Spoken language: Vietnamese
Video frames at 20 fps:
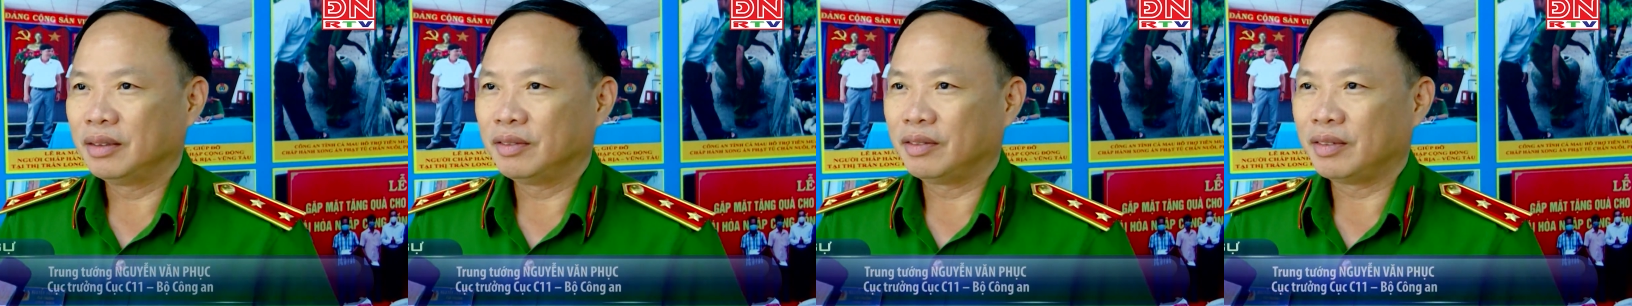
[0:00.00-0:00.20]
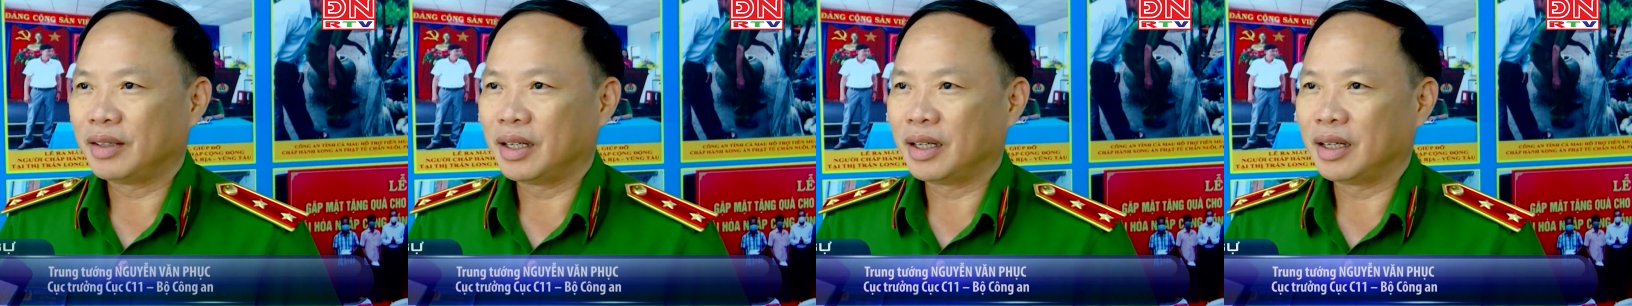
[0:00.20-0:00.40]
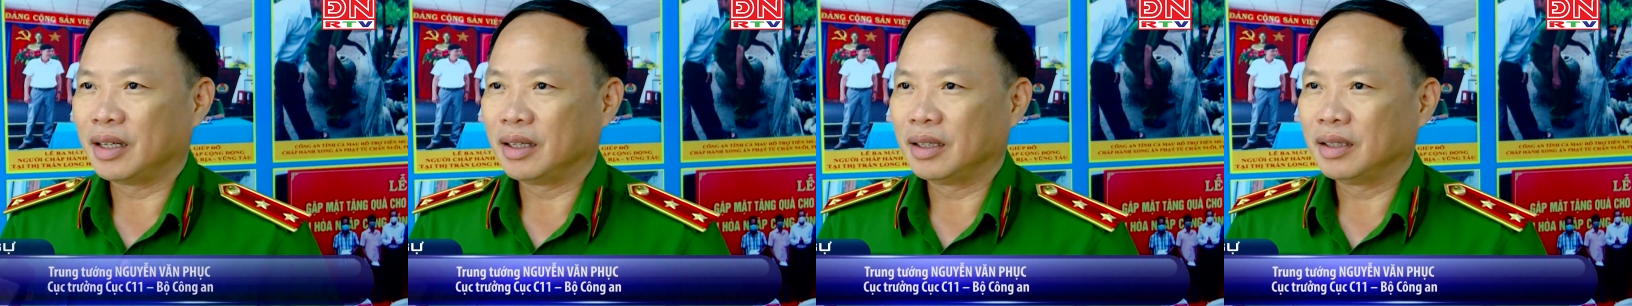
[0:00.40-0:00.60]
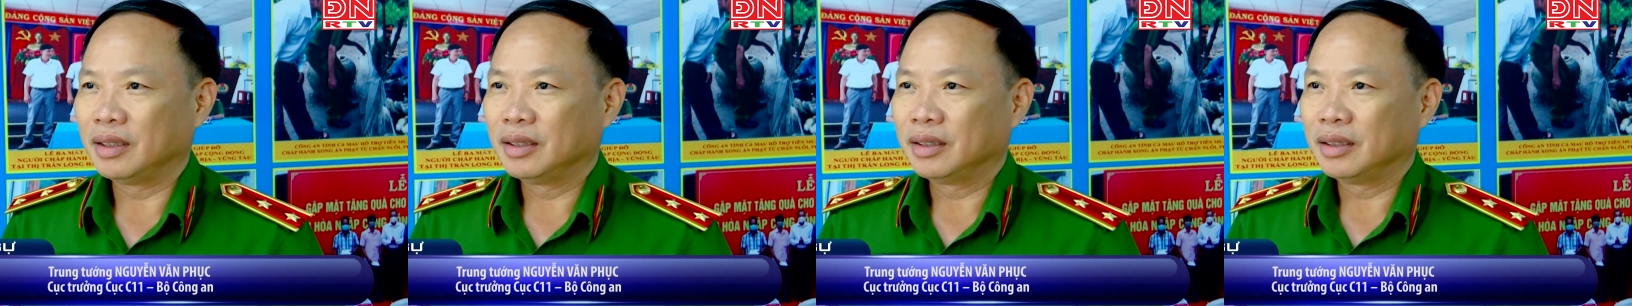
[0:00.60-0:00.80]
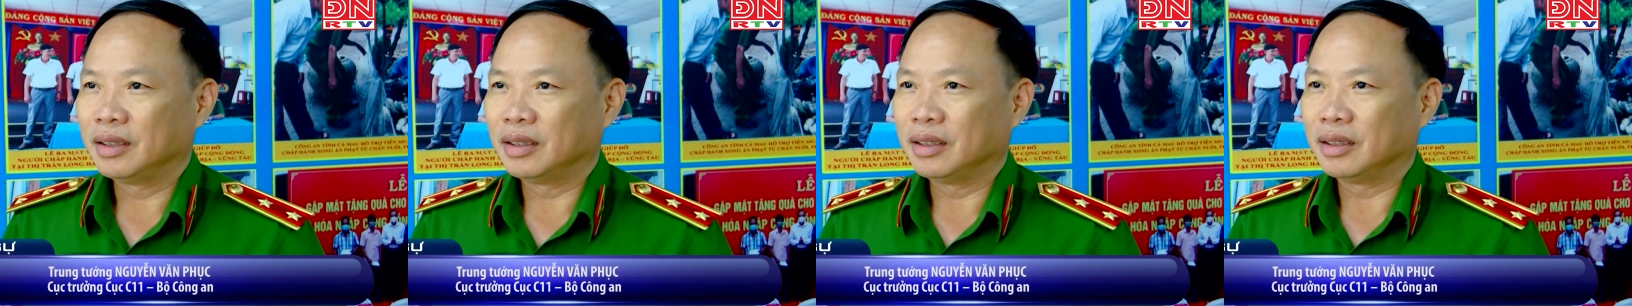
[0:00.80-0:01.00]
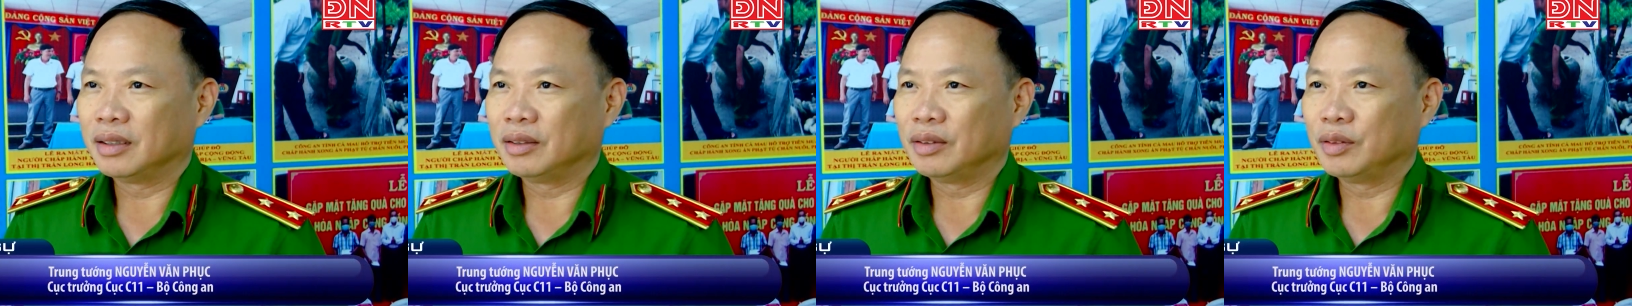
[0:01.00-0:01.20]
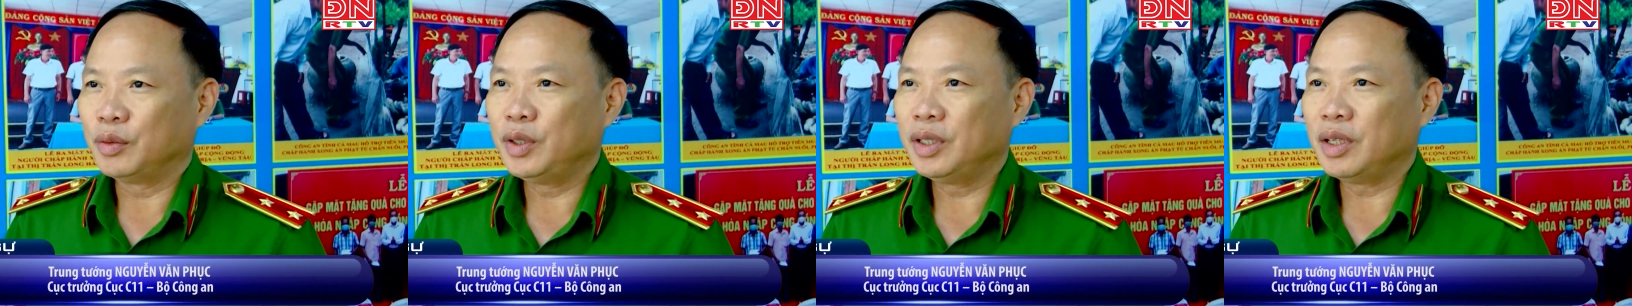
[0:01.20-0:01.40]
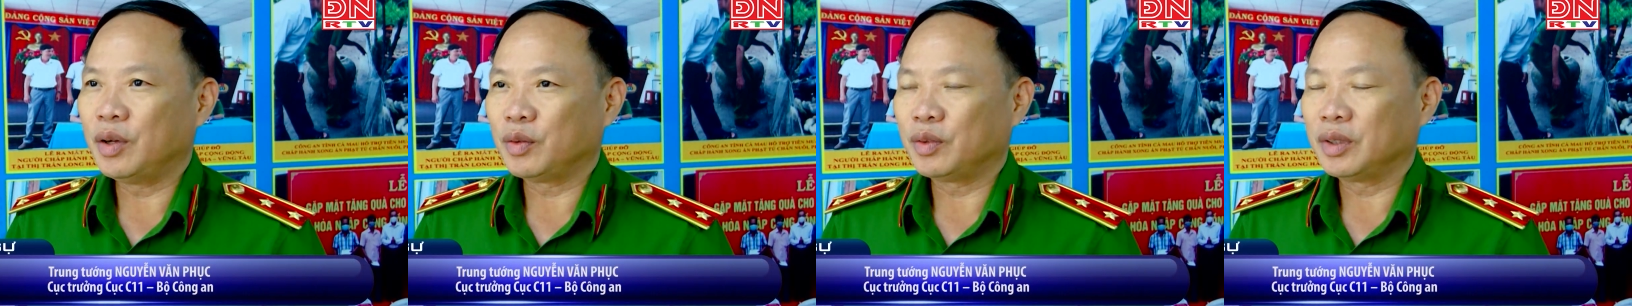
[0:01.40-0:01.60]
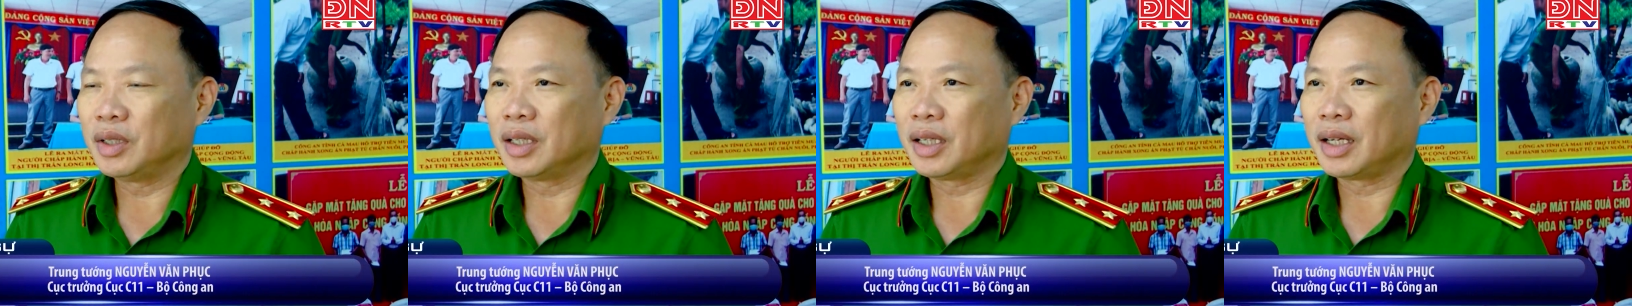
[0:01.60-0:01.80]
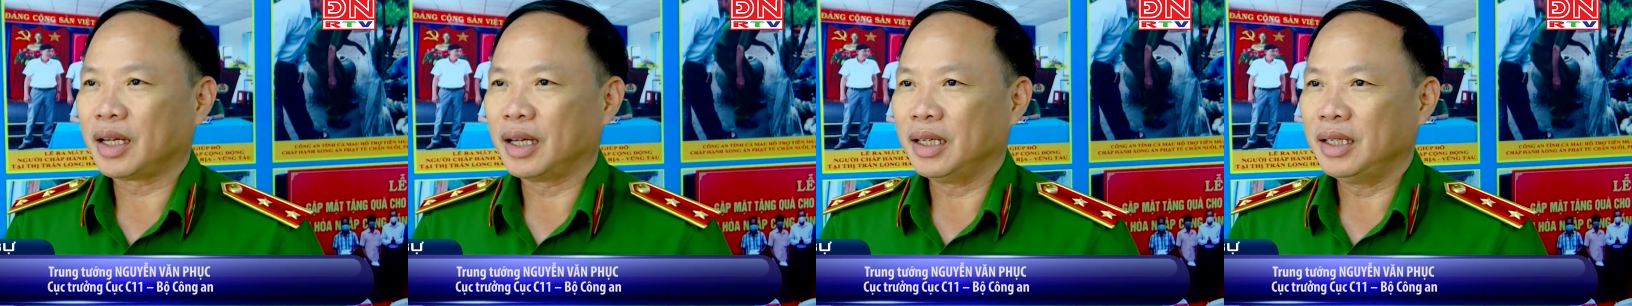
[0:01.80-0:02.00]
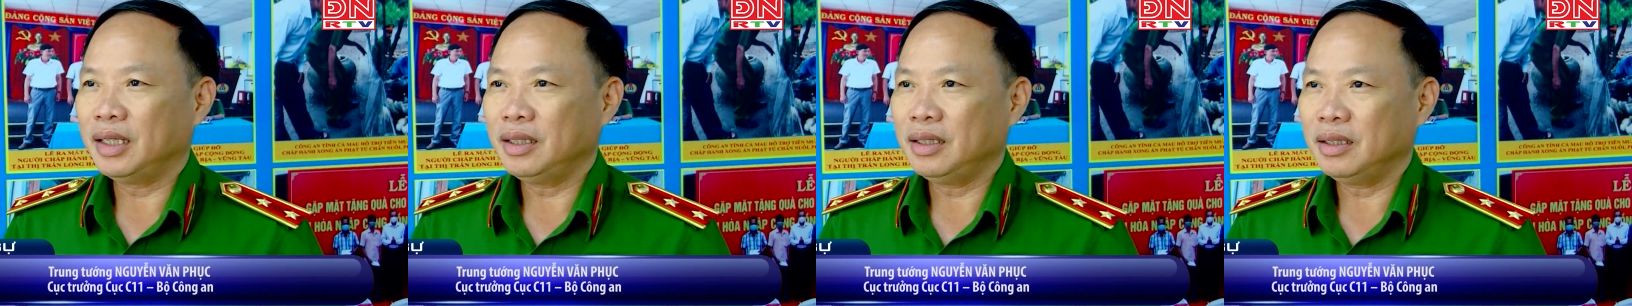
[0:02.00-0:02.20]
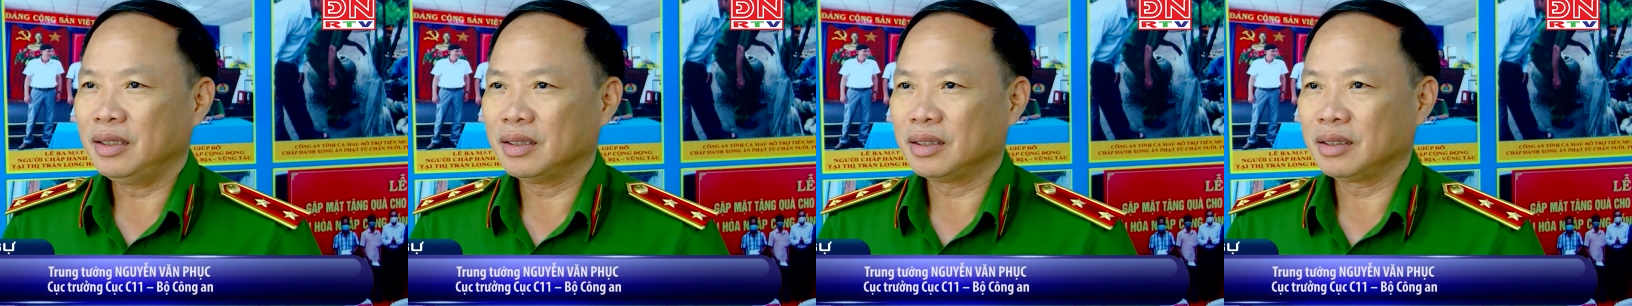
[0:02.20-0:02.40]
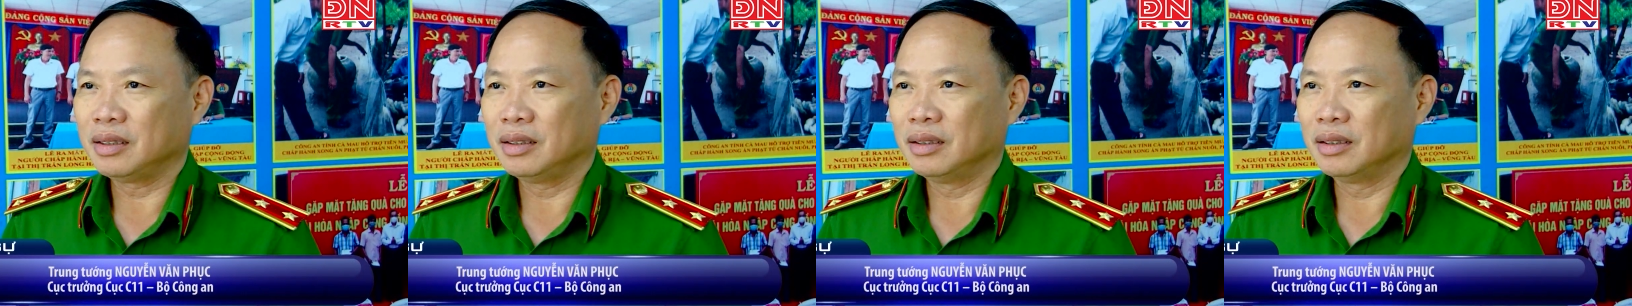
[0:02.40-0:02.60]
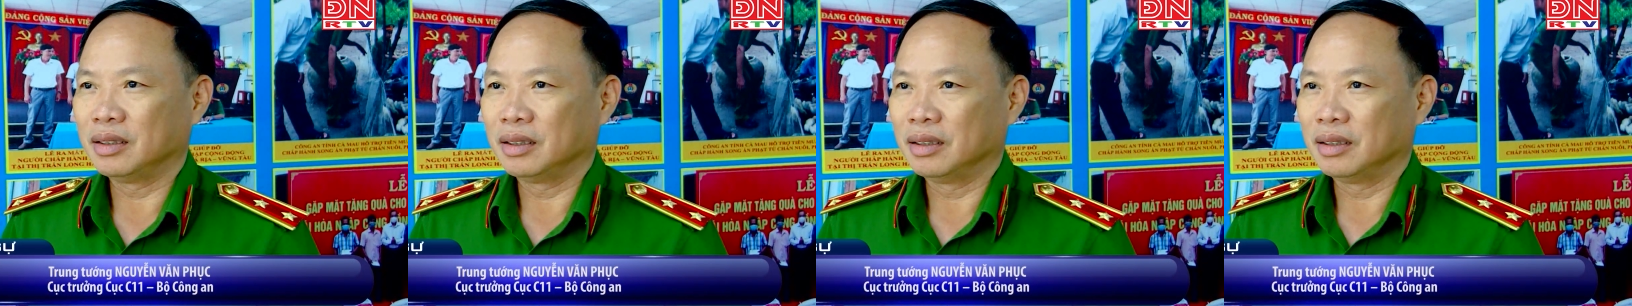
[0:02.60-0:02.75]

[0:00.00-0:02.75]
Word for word: và Ờ, huy động được cái sự